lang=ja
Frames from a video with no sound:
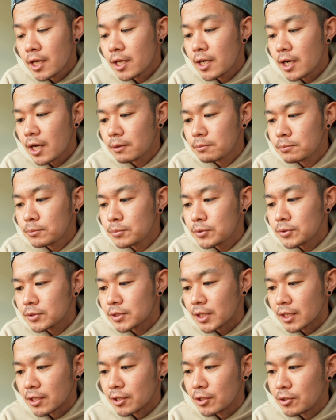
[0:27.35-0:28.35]

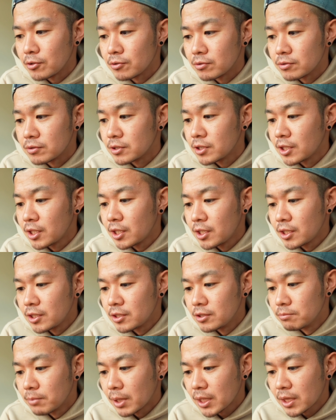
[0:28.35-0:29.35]
ランブータンっていう
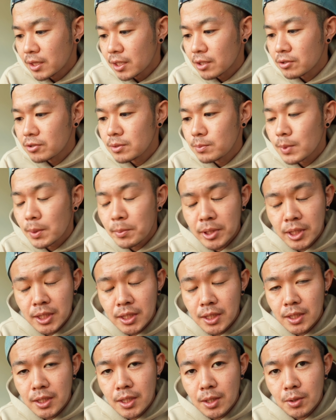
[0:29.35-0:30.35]
全く今まで
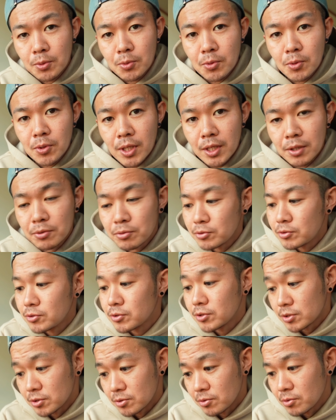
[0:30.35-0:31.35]
聞いたことない
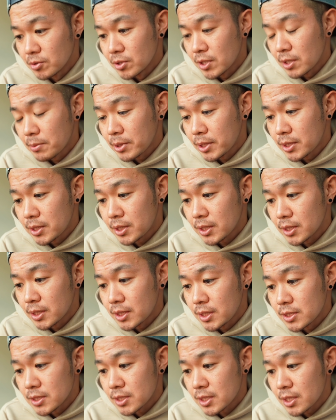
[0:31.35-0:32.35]
フルーツの名前なん
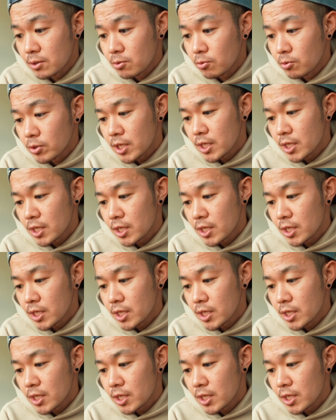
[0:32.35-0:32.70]
ですけど、